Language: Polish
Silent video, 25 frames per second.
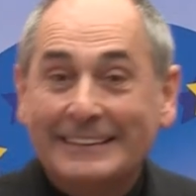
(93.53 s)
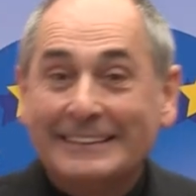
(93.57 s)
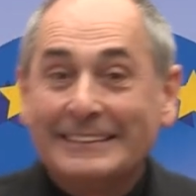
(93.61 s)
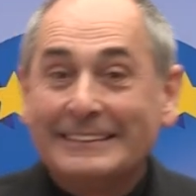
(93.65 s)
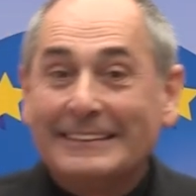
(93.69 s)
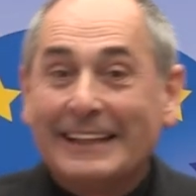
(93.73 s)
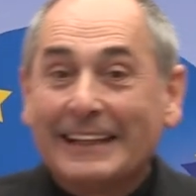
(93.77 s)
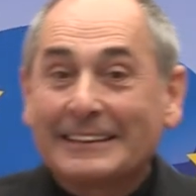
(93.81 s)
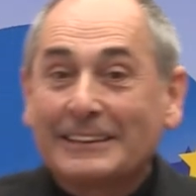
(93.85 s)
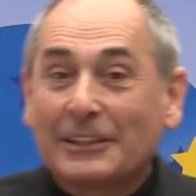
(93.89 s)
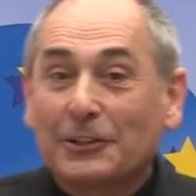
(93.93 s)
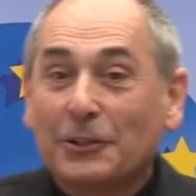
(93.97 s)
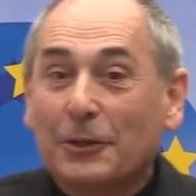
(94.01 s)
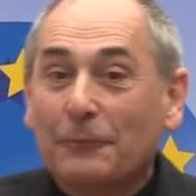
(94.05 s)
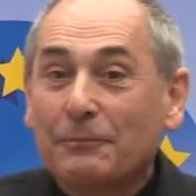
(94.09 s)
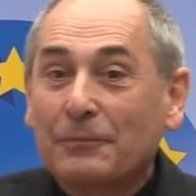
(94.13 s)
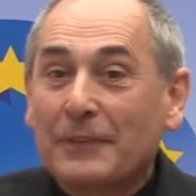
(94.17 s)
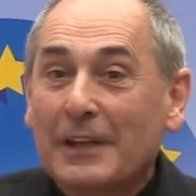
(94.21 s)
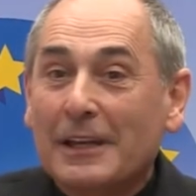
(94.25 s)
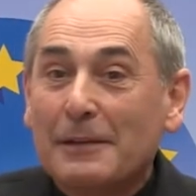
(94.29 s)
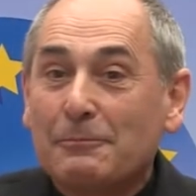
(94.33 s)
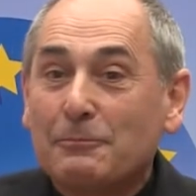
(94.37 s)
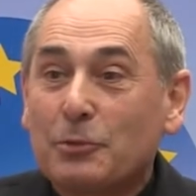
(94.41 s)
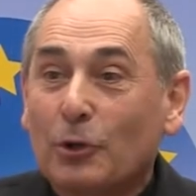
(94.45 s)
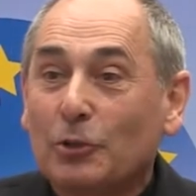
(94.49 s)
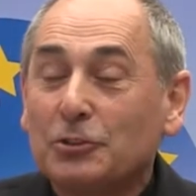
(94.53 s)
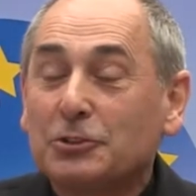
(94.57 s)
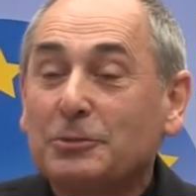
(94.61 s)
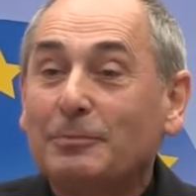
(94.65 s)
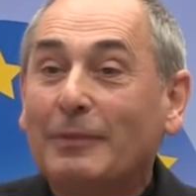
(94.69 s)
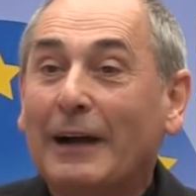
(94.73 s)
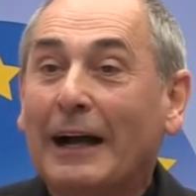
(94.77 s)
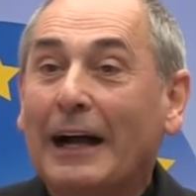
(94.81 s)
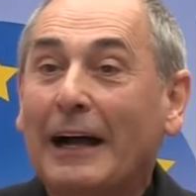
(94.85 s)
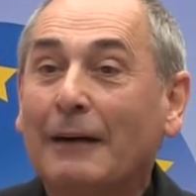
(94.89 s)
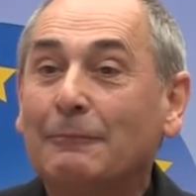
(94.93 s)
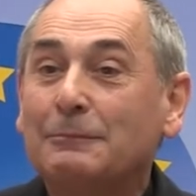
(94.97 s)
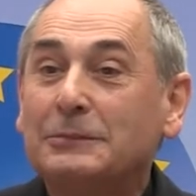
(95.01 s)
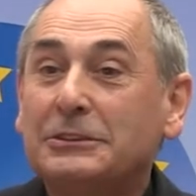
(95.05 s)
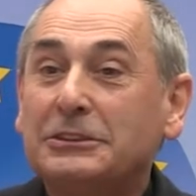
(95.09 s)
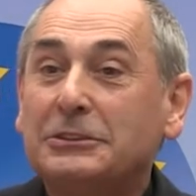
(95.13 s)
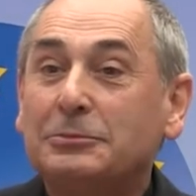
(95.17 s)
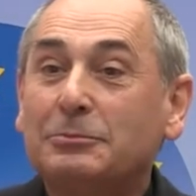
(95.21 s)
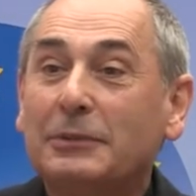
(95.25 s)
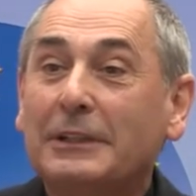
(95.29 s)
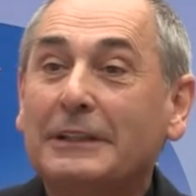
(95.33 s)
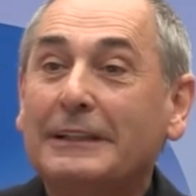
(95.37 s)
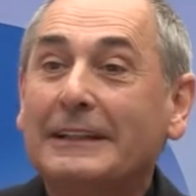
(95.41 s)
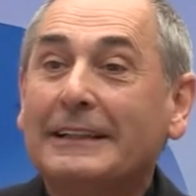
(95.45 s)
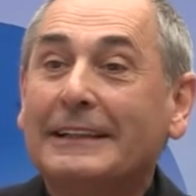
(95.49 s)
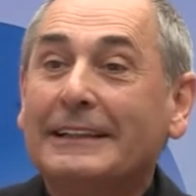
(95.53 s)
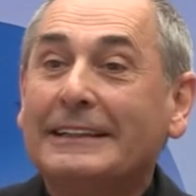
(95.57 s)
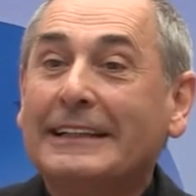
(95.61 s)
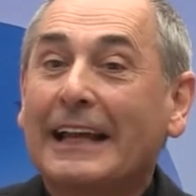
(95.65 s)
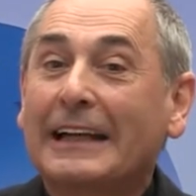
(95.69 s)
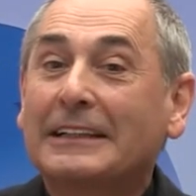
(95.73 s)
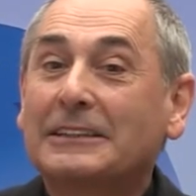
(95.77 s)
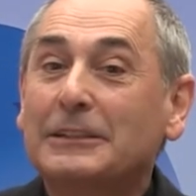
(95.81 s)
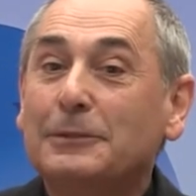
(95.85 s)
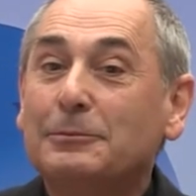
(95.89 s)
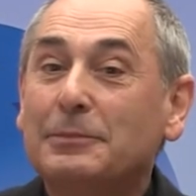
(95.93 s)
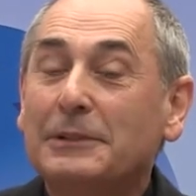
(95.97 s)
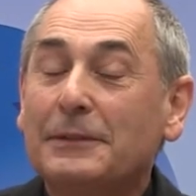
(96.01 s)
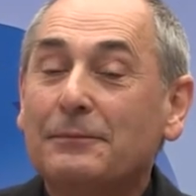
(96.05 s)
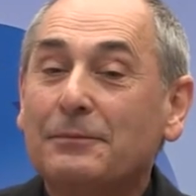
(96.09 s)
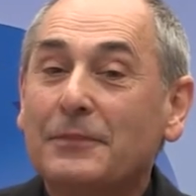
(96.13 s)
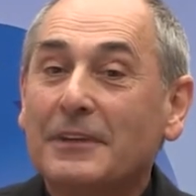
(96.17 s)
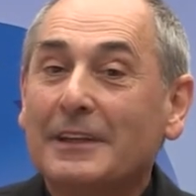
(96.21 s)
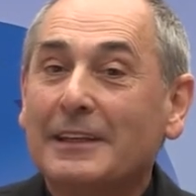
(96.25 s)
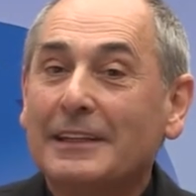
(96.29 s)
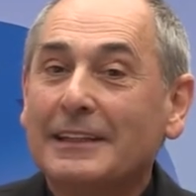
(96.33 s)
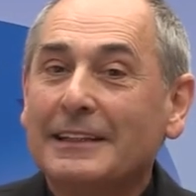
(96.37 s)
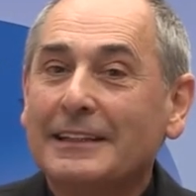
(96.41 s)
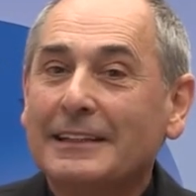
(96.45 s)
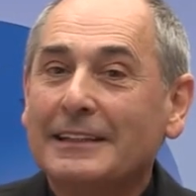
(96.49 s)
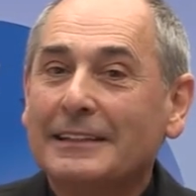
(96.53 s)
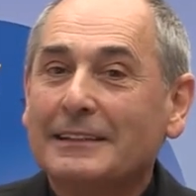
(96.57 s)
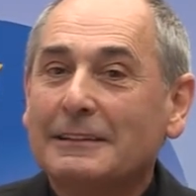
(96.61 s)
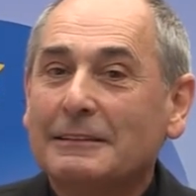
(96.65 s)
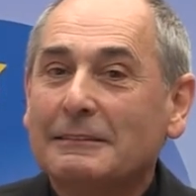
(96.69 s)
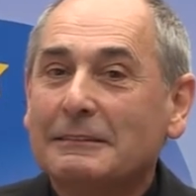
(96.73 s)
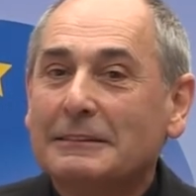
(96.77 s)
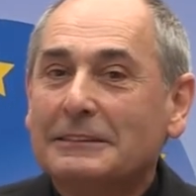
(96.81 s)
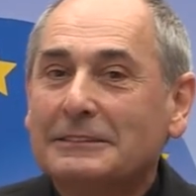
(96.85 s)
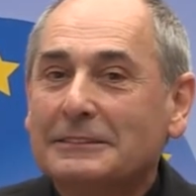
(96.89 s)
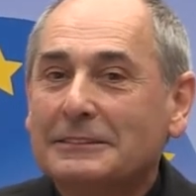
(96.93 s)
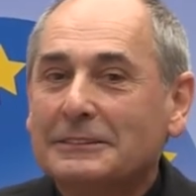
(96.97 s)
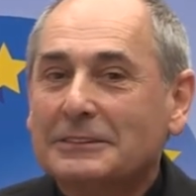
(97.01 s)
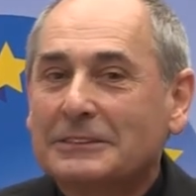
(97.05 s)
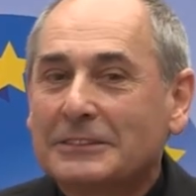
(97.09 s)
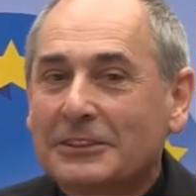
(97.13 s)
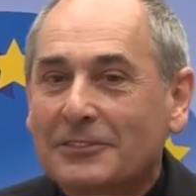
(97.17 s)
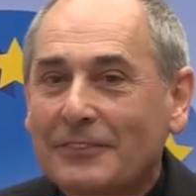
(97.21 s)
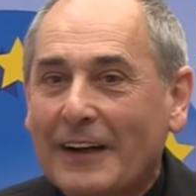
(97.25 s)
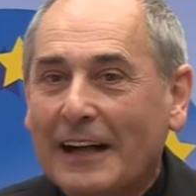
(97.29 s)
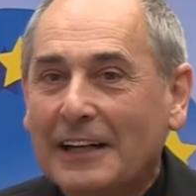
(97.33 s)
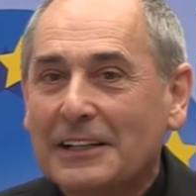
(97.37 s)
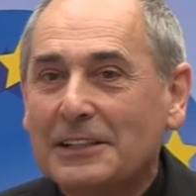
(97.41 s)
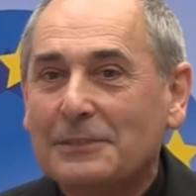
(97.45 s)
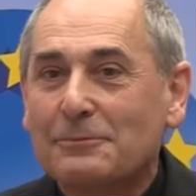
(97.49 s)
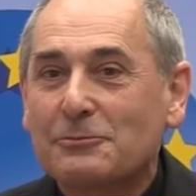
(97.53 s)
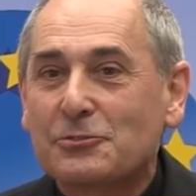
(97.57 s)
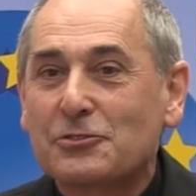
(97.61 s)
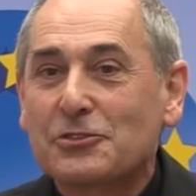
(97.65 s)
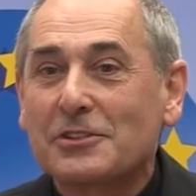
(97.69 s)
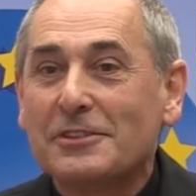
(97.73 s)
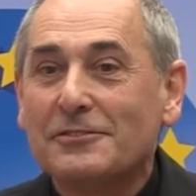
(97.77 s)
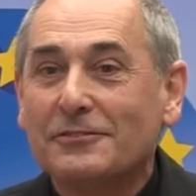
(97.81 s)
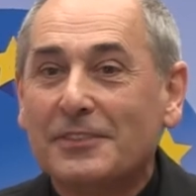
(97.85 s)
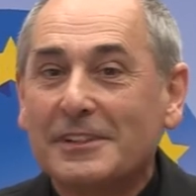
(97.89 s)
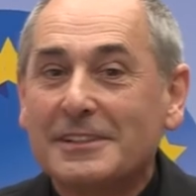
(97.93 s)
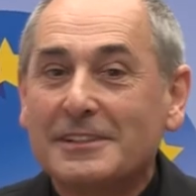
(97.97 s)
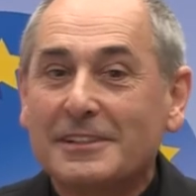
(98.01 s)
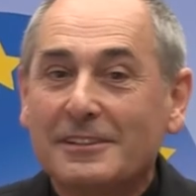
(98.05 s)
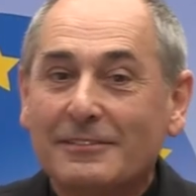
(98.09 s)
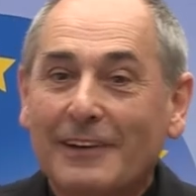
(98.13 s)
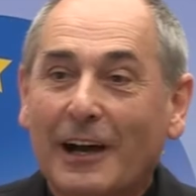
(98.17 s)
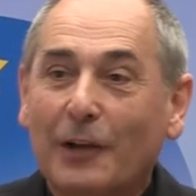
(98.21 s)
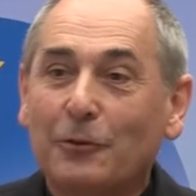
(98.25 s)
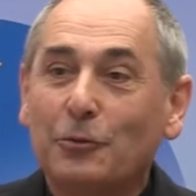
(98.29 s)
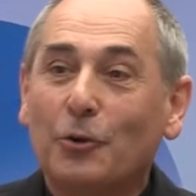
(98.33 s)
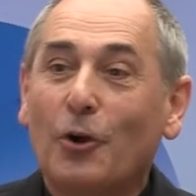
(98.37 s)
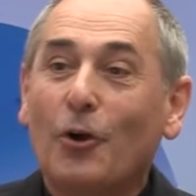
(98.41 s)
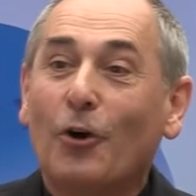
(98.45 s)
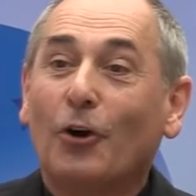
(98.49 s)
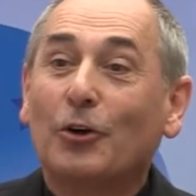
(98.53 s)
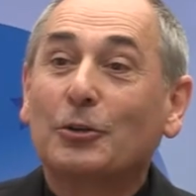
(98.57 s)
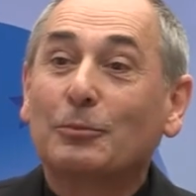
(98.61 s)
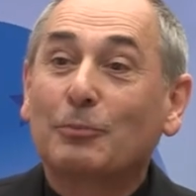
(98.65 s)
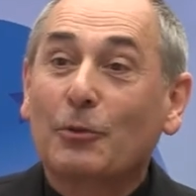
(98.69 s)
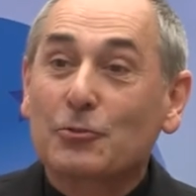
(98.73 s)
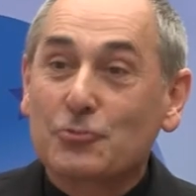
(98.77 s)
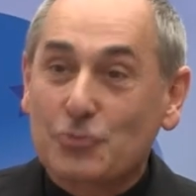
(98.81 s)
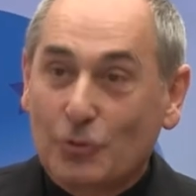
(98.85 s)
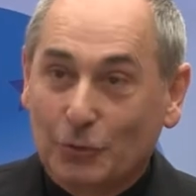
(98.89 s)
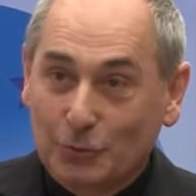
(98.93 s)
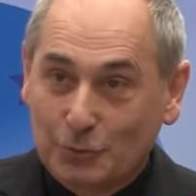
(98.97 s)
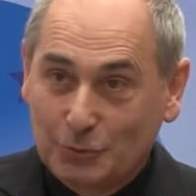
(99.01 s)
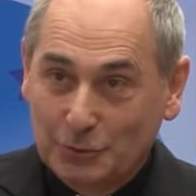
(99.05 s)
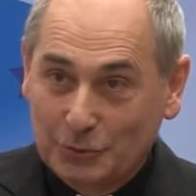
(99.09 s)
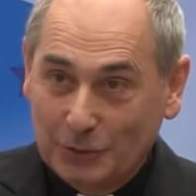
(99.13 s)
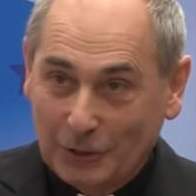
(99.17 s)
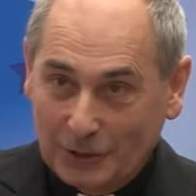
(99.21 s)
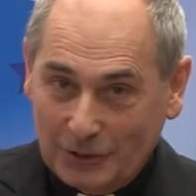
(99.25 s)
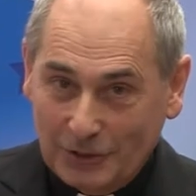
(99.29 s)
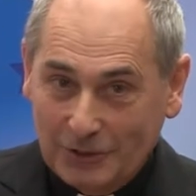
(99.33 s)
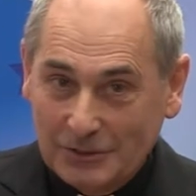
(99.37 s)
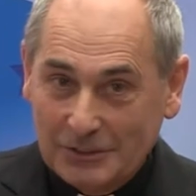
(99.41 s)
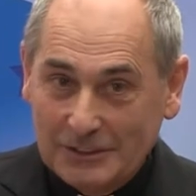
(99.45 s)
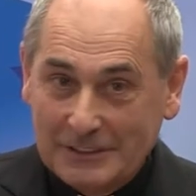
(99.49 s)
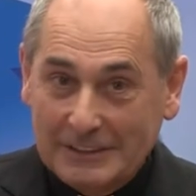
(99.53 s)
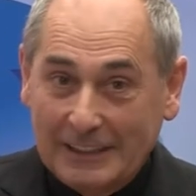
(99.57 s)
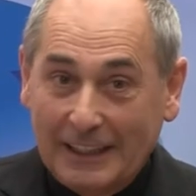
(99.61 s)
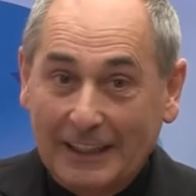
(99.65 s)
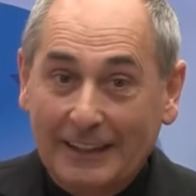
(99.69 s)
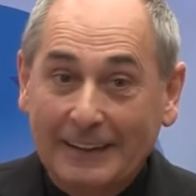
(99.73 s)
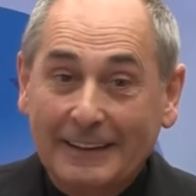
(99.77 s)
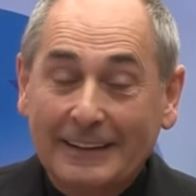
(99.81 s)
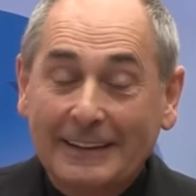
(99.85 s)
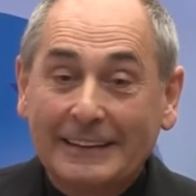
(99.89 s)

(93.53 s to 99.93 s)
I dlatego mm, prośba, abyśmy jak gdyby mm, trwali przy tym festiwalu od początku do końca.